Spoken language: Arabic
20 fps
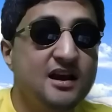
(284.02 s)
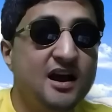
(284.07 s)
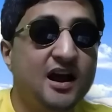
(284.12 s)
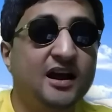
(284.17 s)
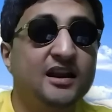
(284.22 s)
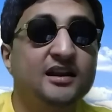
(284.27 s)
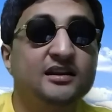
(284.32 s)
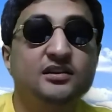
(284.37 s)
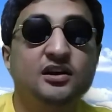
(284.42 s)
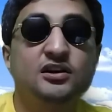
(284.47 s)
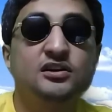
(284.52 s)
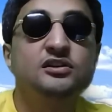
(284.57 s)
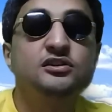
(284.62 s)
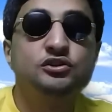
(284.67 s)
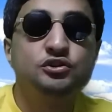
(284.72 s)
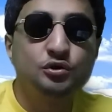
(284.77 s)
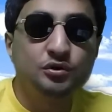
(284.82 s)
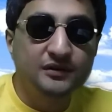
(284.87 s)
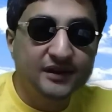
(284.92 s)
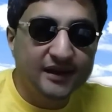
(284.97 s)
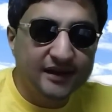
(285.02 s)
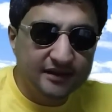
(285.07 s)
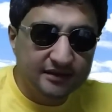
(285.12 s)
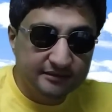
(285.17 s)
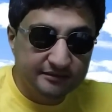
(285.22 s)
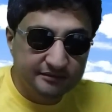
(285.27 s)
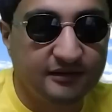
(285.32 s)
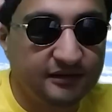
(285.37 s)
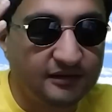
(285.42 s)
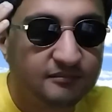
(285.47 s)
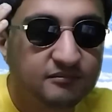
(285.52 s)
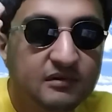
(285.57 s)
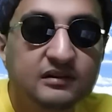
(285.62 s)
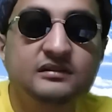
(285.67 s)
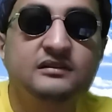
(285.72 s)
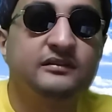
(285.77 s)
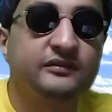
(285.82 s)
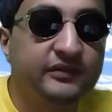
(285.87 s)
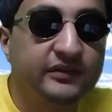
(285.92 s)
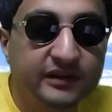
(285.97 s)
على ظهر الشوكه يعني ايه
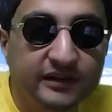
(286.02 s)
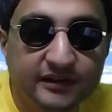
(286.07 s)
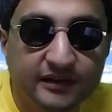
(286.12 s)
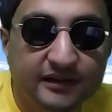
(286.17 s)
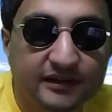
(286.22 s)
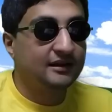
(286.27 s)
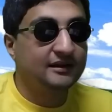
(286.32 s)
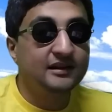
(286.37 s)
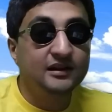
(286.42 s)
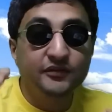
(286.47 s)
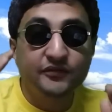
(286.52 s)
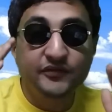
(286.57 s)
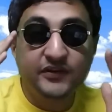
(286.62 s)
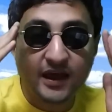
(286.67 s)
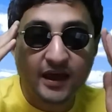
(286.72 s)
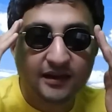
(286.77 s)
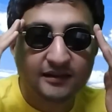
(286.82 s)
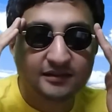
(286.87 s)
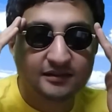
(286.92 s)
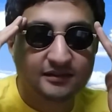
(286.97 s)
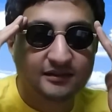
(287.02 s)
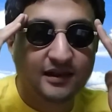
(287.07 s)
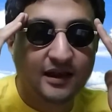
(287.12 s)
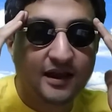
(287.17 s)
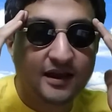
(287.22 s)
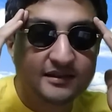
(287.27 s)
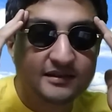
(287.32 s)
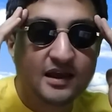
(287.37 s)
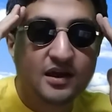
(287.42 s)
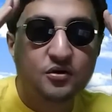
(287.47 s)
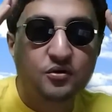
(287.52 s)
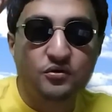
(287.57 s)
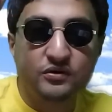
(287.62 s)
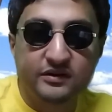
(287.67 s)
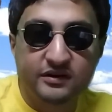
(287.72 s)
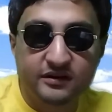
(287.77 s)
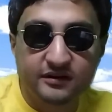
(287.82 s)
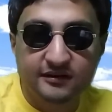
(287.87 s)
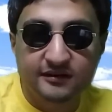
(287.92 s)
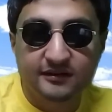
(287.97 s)
المنطق في كده انا لو في حد قاعد
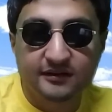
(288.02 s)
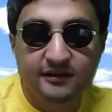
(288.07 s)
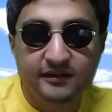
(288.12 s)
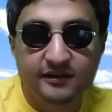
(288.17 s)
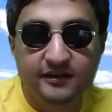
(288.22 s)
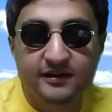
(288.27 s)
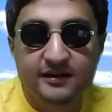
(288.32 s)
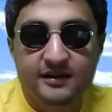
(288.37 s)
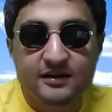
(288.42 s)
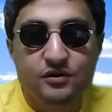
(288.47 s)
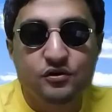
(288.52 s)
ياكل آه،